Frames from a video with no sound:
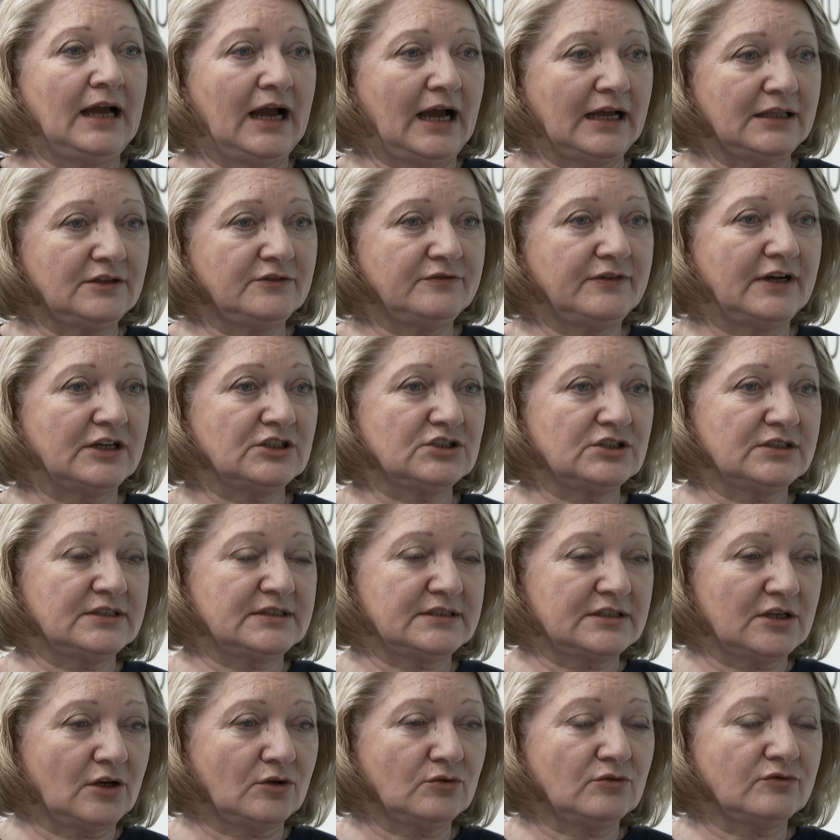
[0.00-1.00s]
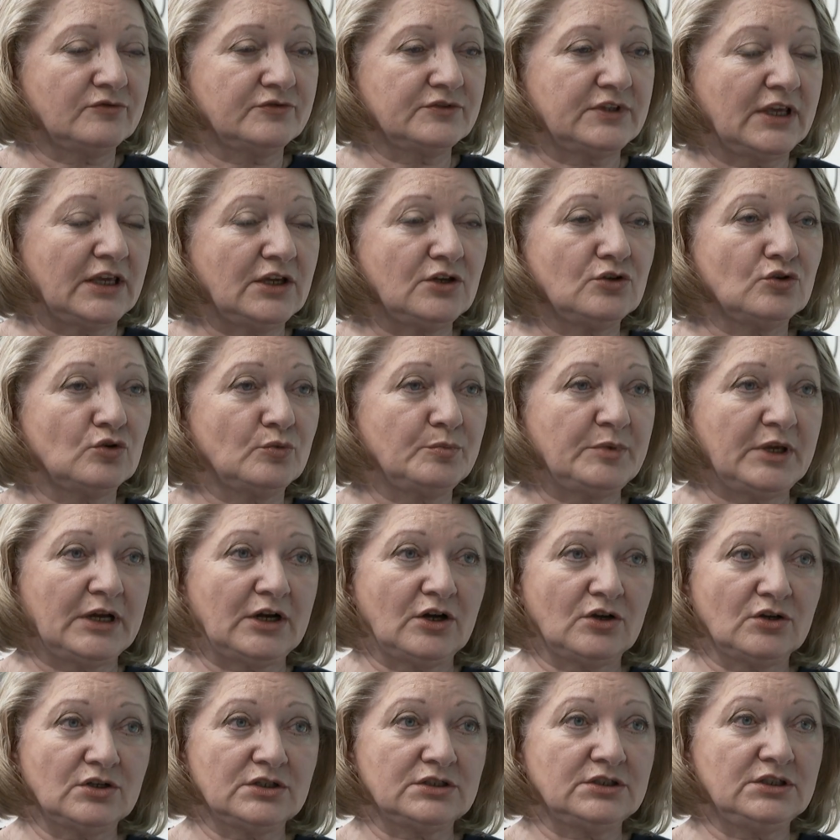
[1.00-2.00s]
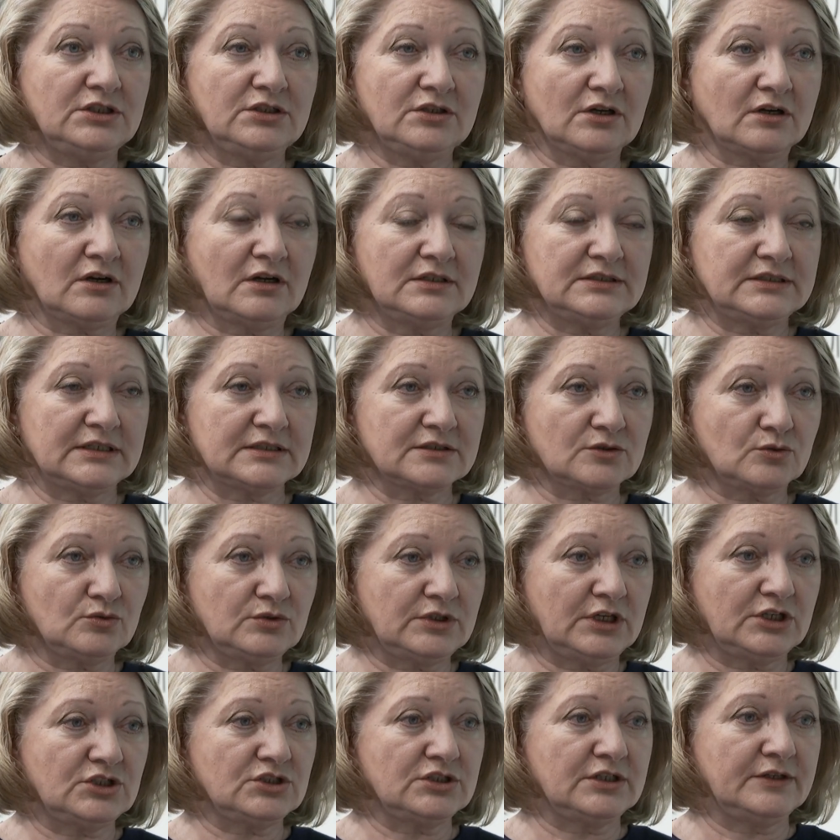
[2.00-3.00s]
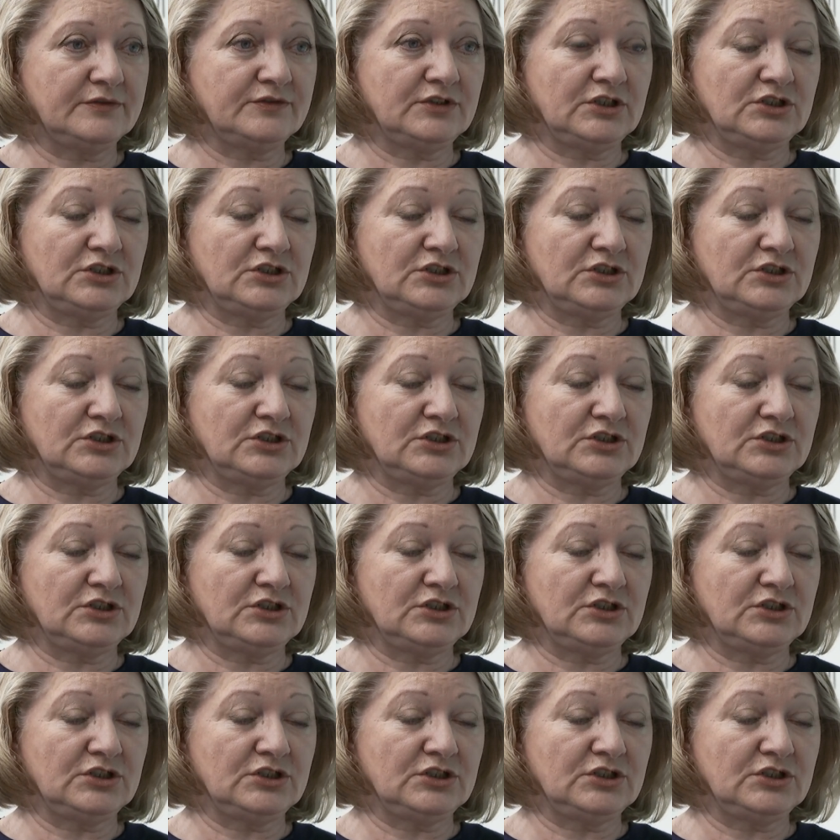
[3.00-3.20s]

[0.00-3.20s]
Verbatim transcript: a dwa, że są w tej grupie chorych nie do końca skuteczne.